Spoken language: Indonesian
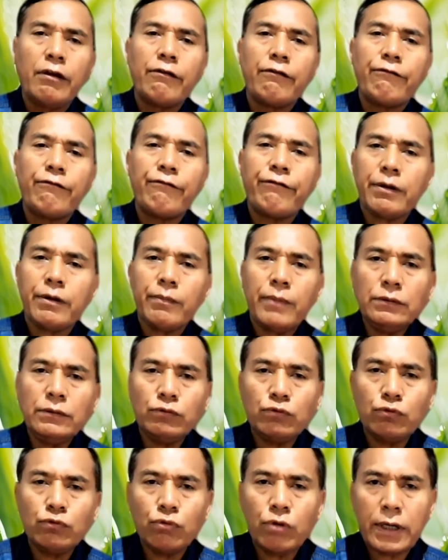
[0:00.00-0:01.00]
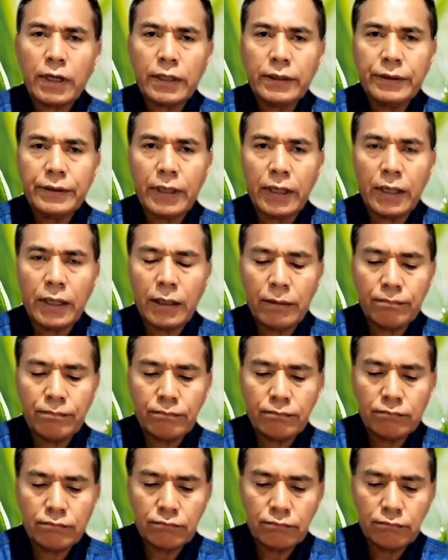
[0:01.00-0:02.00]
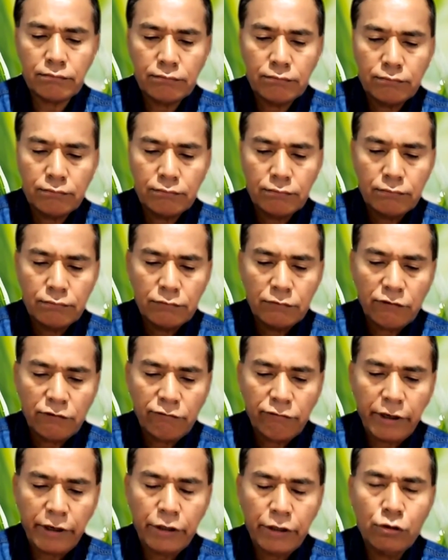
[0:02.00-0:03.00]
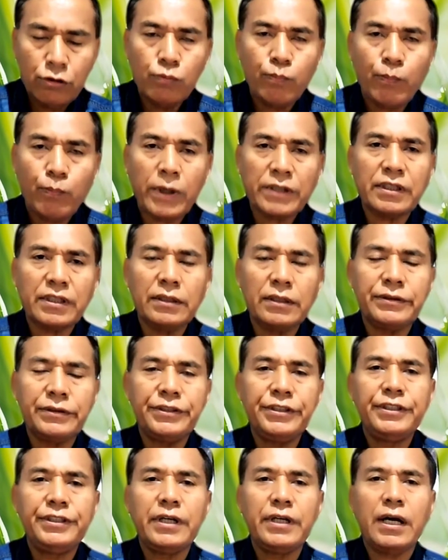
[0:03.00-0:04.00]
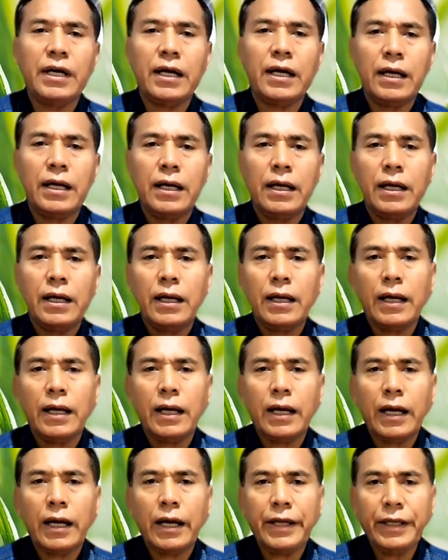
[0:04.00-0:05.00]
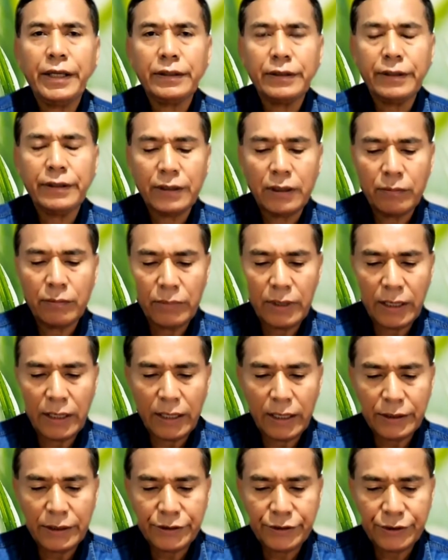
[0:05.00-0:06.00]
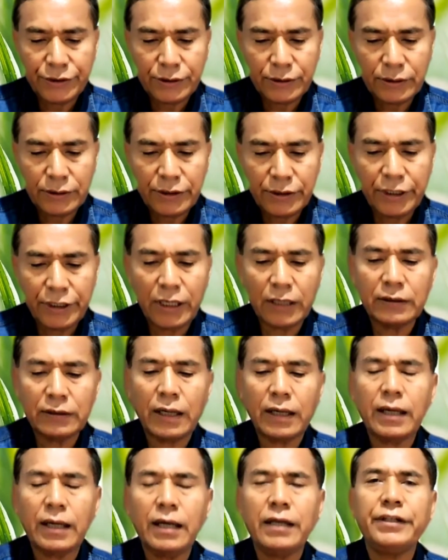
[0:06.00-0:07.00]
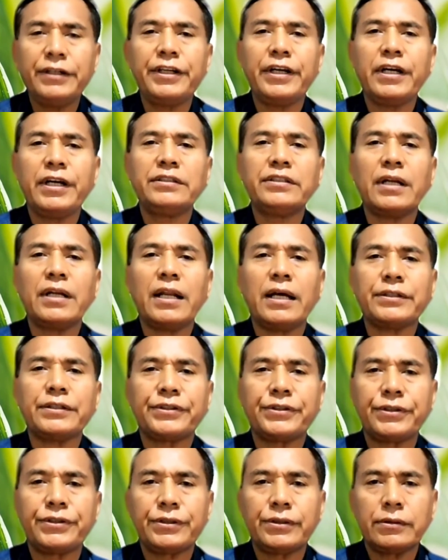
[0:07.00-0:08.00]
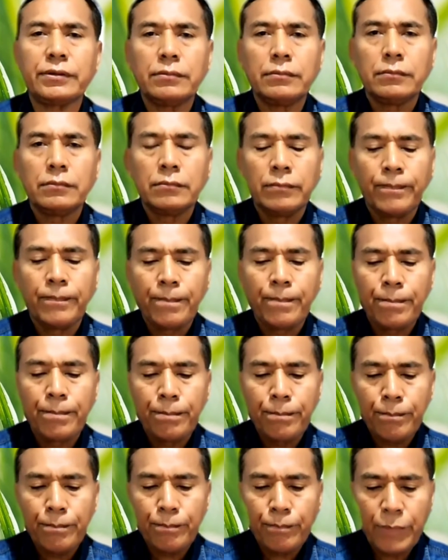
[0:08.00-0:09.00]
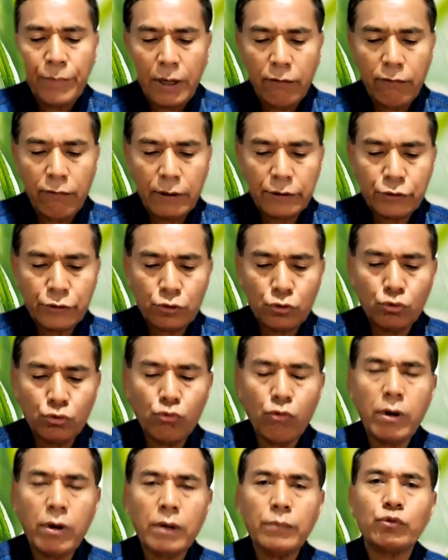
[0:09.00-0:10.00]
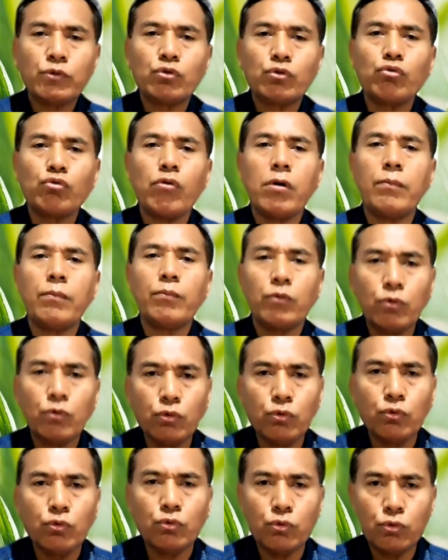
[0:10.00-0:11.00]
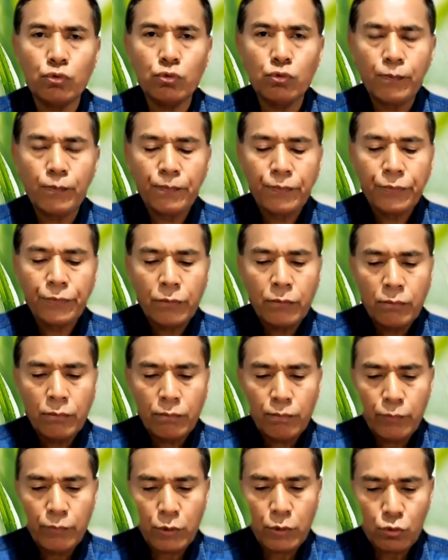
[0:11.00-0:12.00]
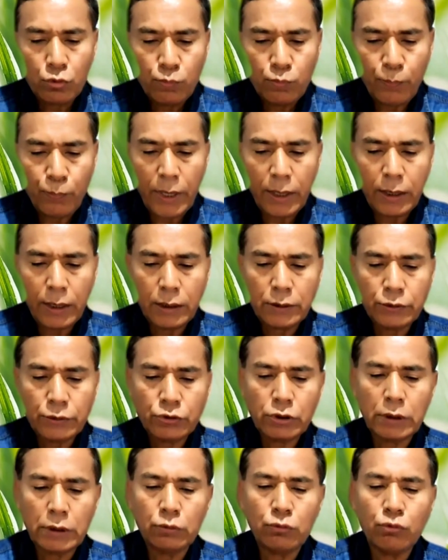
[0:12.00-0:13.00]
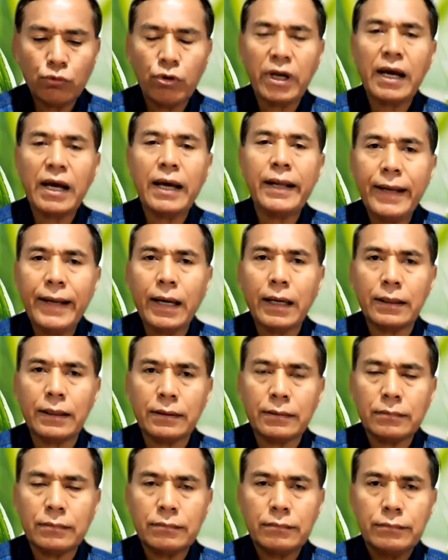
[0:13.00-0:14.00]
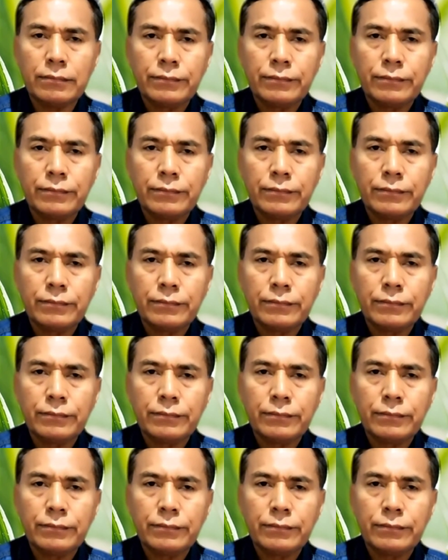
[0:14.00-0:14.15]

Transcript: Firman Tuhan dalam Wahyu pasal 3 ayat 16 dikatakan dengan jelas, bahwa suam-suam kuku merupakan suatu keadaan